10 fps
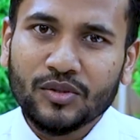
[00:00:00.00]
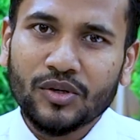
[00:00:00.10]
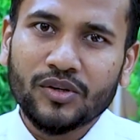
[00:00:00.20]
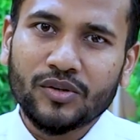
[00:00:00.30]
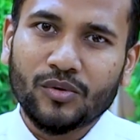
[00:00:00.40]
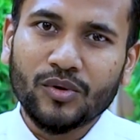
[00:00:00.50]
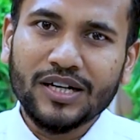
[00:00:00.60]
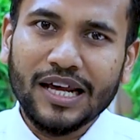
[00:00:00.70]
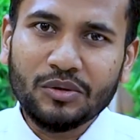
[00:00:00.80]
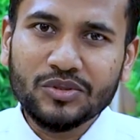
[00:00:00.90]
তো
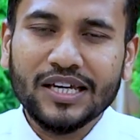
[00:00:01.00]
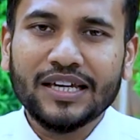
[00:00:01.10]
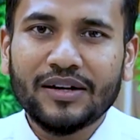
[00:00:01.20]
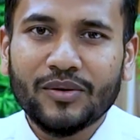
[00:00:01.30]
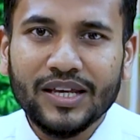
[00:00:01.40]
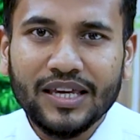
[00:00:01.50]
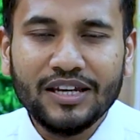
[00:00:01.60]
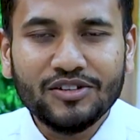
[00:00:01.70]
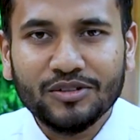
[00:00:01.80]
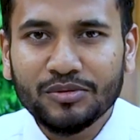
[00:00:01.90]
অন্যান্য জায়গায় অনেকে
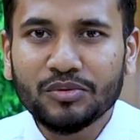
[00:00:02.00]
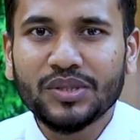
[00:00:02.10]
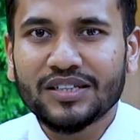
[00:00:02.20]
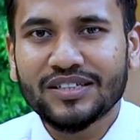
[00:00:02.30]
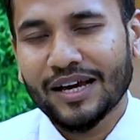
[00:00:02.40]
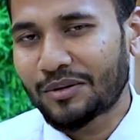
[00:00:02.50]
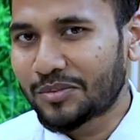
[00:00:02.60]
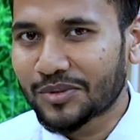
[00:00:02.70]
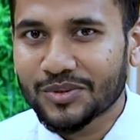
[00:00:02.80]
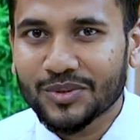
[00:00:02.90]
ইন্টারভিউ দিয়েছে এখন
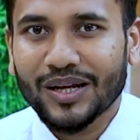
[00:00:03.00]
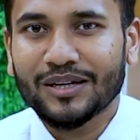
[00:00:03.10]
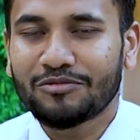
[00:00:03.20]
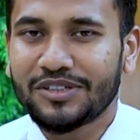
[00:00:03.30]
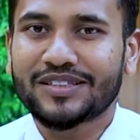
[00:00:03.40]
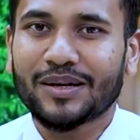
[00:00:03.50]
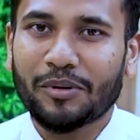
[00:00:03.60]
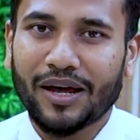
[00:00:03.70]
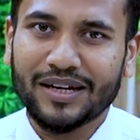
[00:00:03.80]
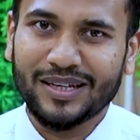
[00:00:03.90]
পর্যন্ত নাকি ভিসা
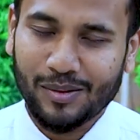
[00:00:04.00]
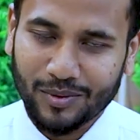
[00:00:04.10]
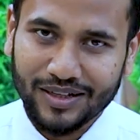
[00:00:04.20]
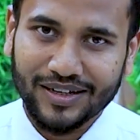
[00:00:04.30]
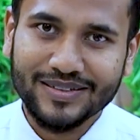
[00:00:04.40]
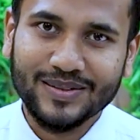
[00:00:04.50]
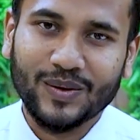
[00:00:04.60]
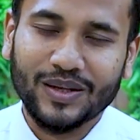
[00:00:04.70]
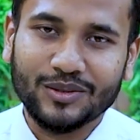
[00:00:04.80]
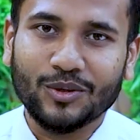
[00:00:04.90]
পাননি আমাদের কাছে
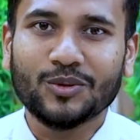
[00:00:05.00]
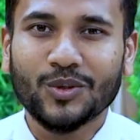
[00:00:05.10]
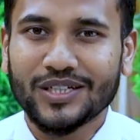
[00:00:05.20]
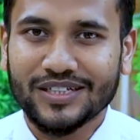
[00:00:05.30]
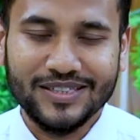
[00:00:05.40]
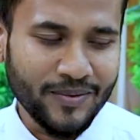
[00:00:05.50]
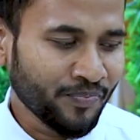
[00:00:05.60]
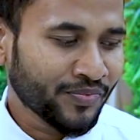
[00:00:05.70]
অনেক তথ্য এসেছে